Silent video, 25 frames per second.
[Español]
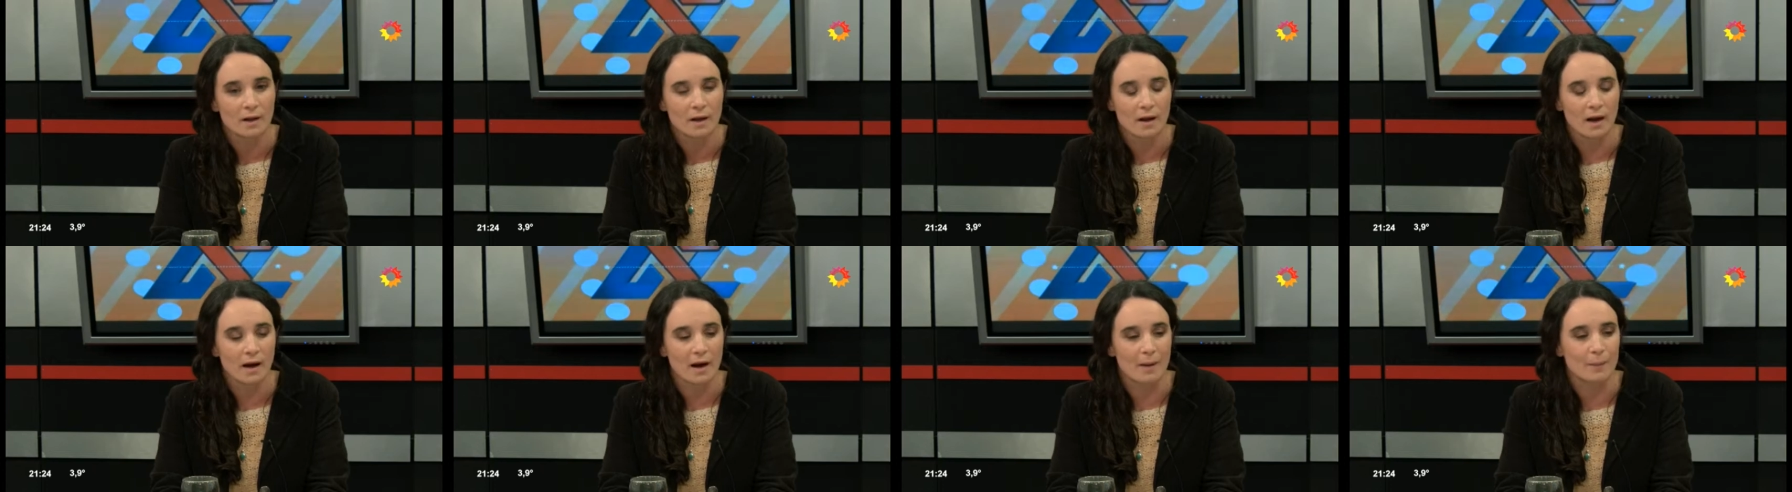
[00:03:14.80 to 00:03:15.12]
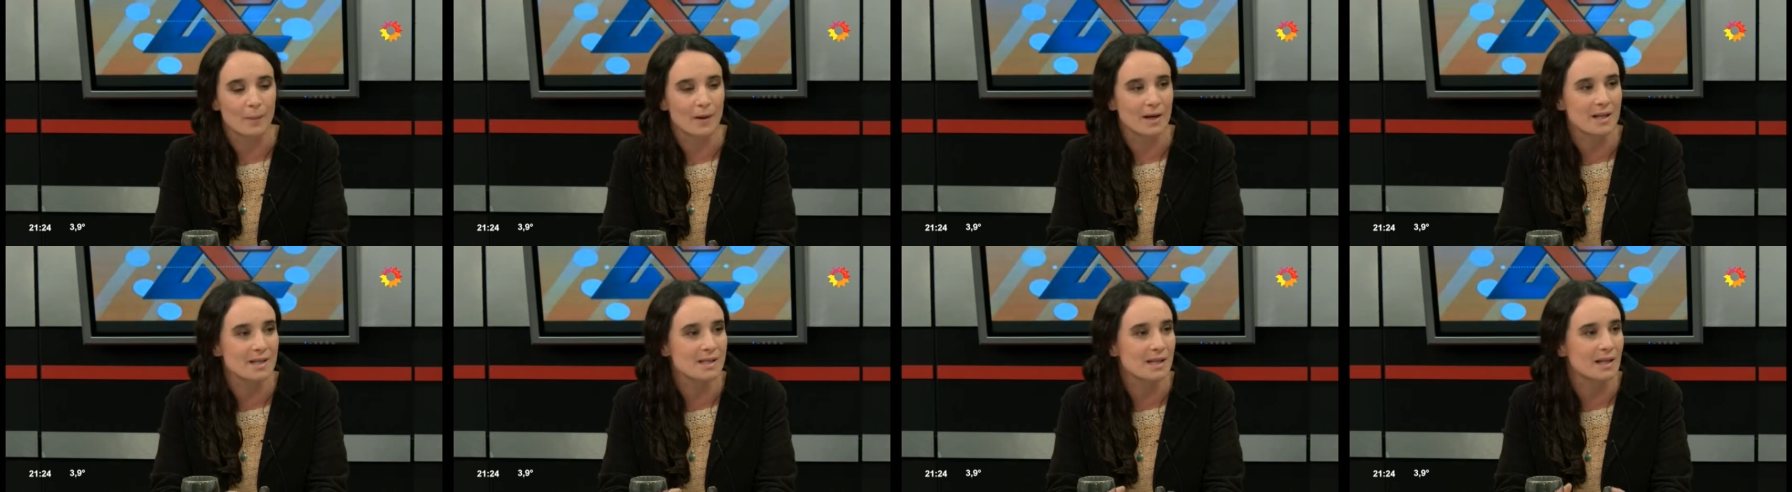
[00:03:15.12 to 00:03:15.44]

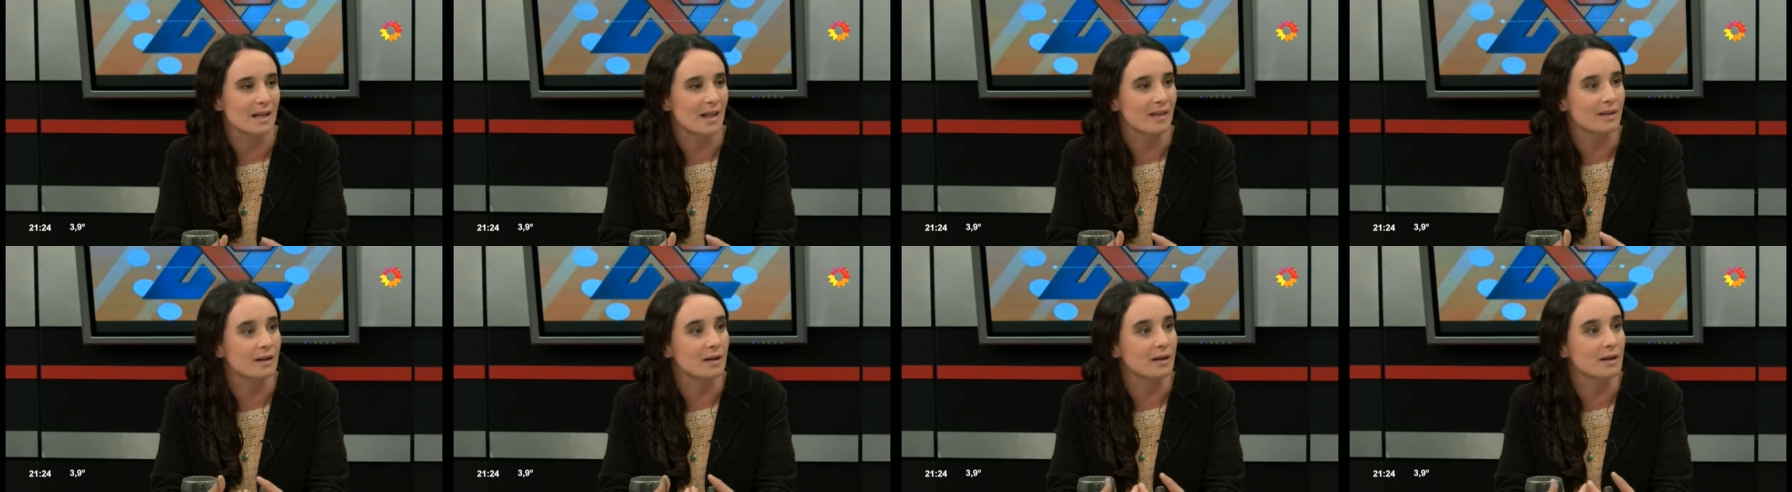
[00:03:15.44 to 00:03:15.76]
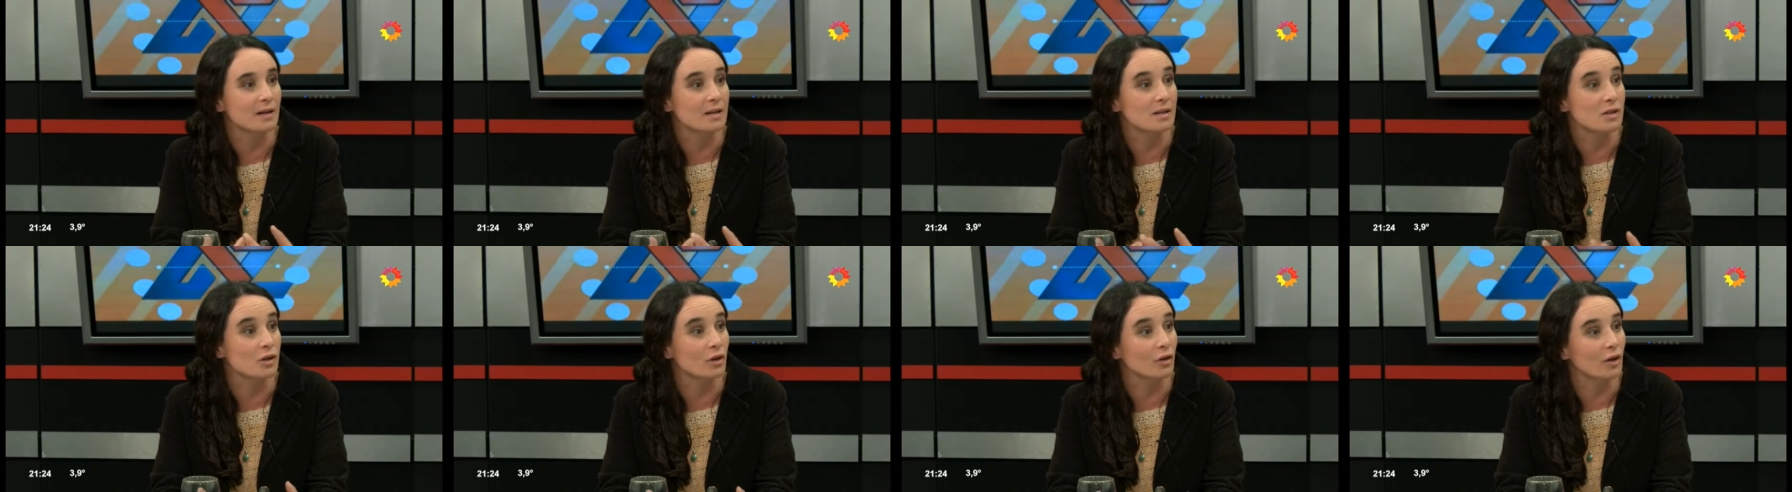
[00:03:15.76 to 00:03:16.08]
aparece la
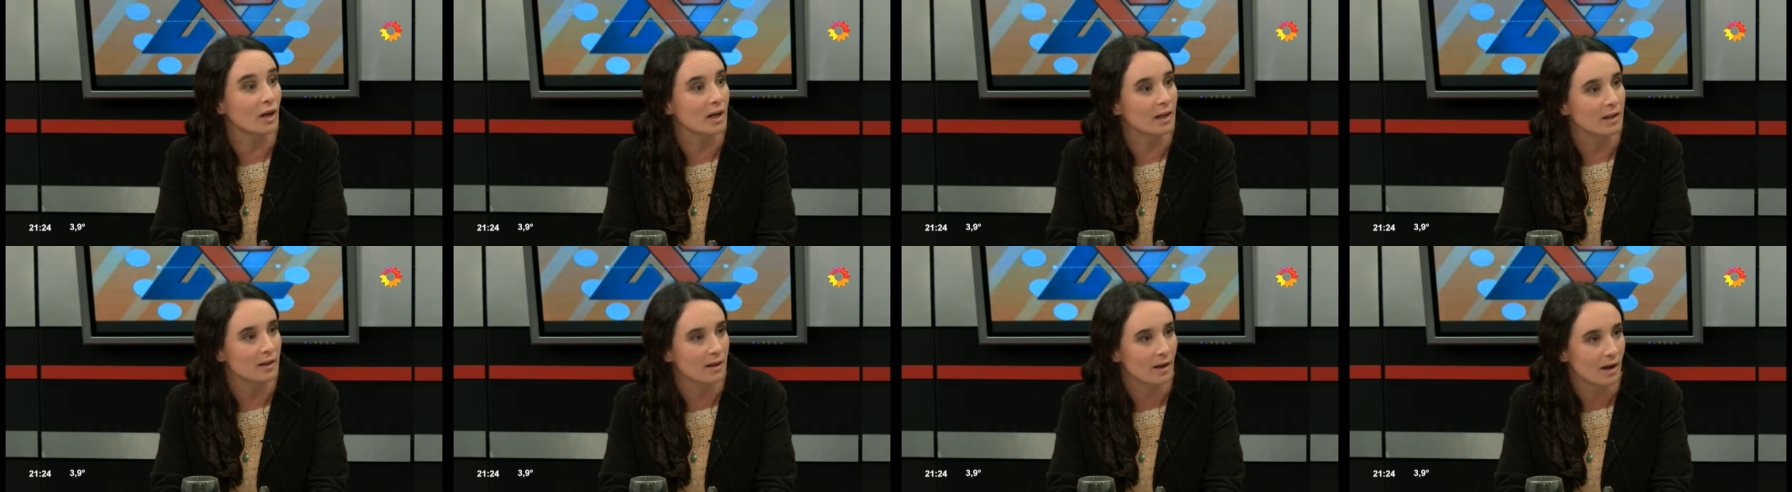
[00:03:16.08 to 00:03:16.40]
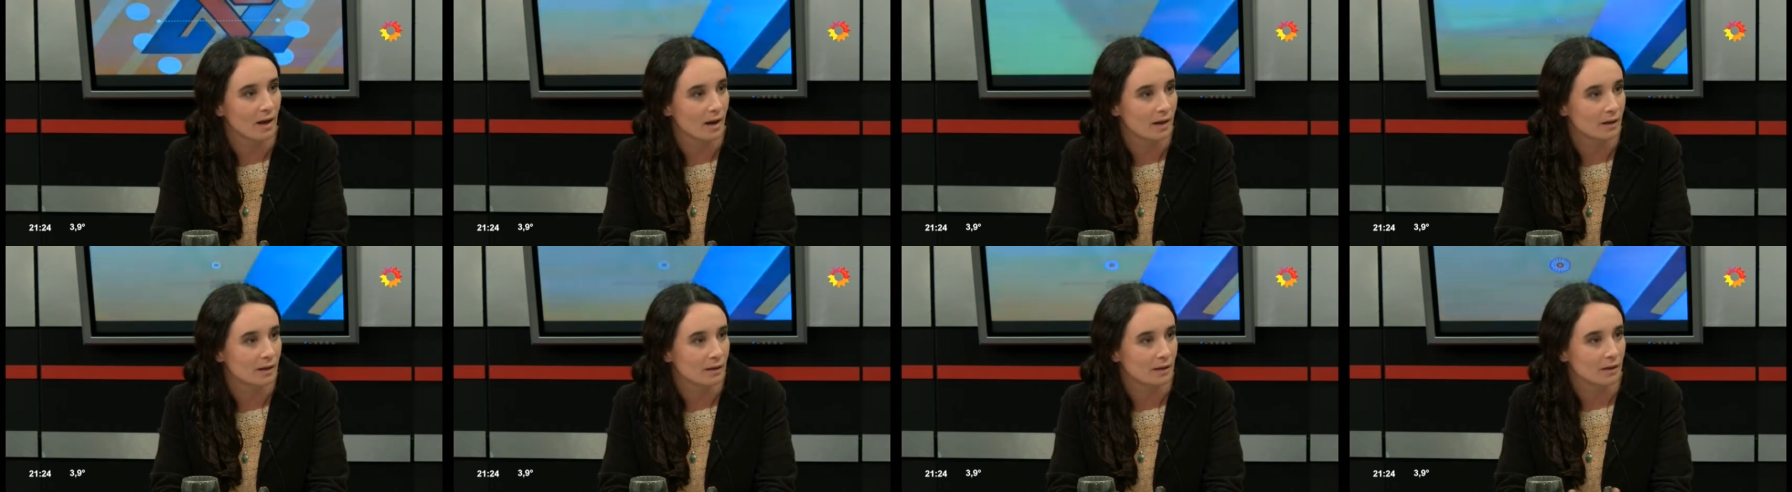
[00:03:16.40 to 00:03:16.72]

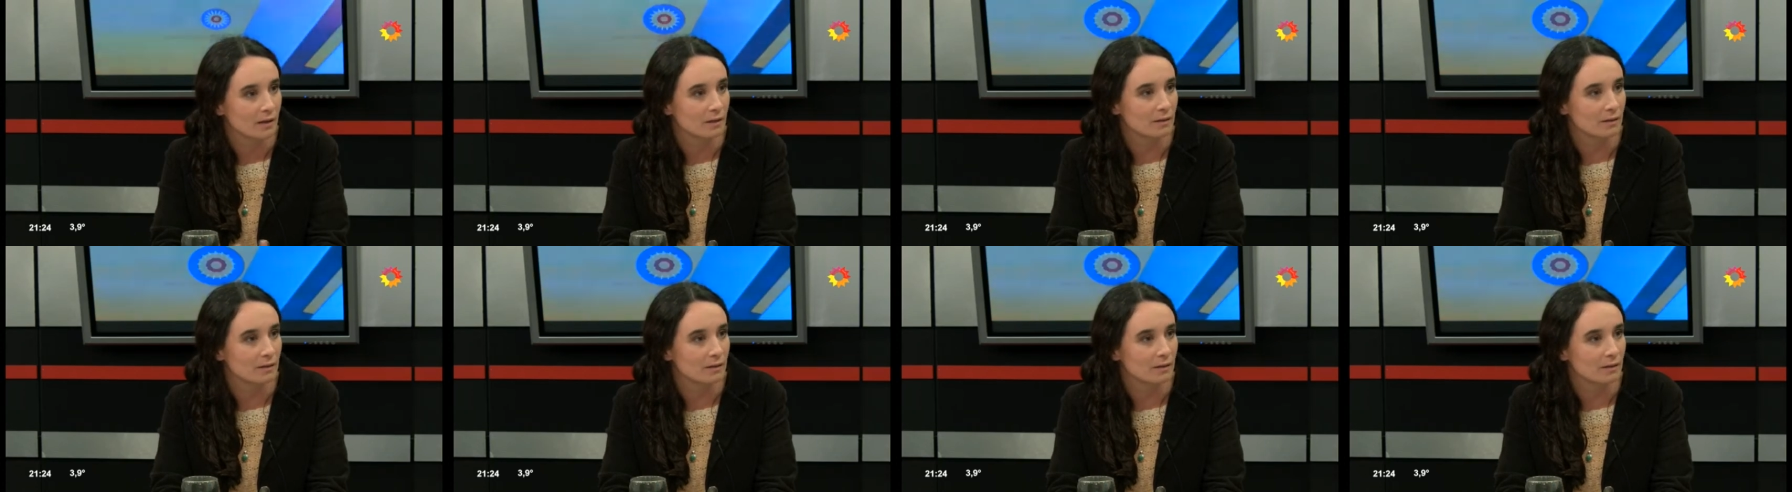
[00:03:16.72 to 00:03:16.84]
discrecionalidad,